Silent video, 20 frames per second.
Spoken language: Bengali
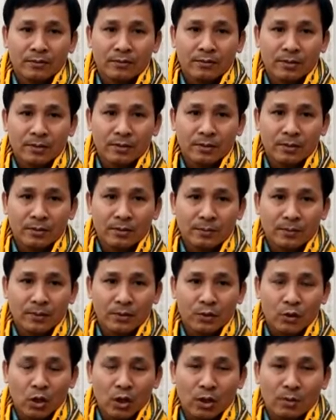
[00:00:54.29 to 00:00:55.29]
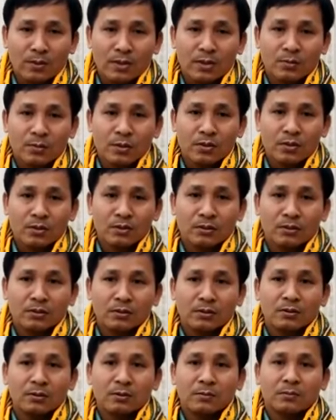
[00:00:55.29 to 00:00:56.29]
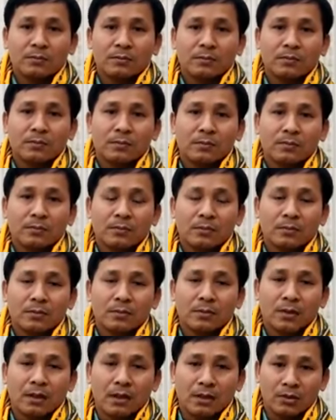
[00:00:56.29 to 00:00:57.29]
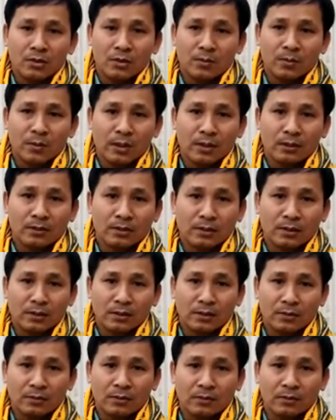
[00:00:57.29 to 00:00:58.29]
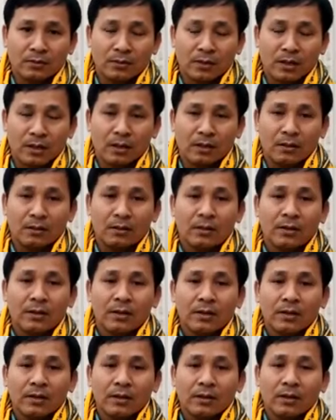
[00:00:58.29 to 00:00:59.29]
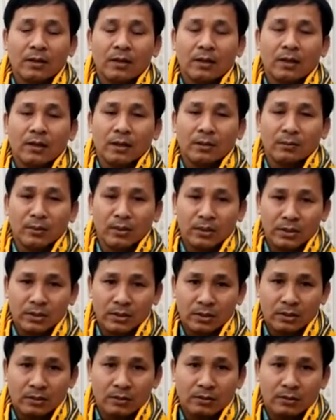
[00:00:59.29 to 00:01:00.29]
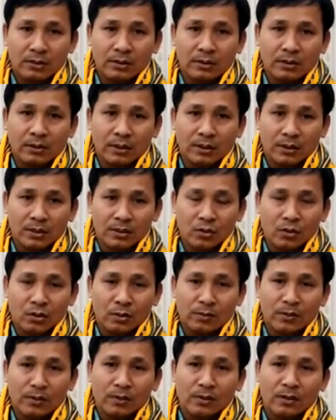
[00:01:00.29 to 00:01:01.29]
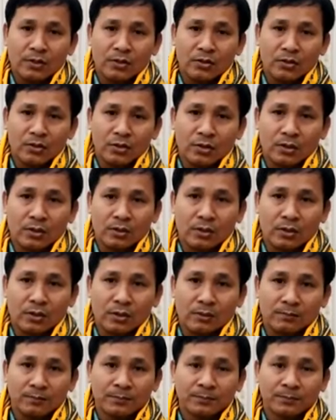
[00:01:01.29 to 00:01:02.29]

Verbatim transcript: যে ছয় মাস পর্যন্ত রাজ্যপাল তিনি ওনার অ্যাডমিনিস্ট্রেটরকে দিয়ে কাজ করবেন রাজ্য সরকারের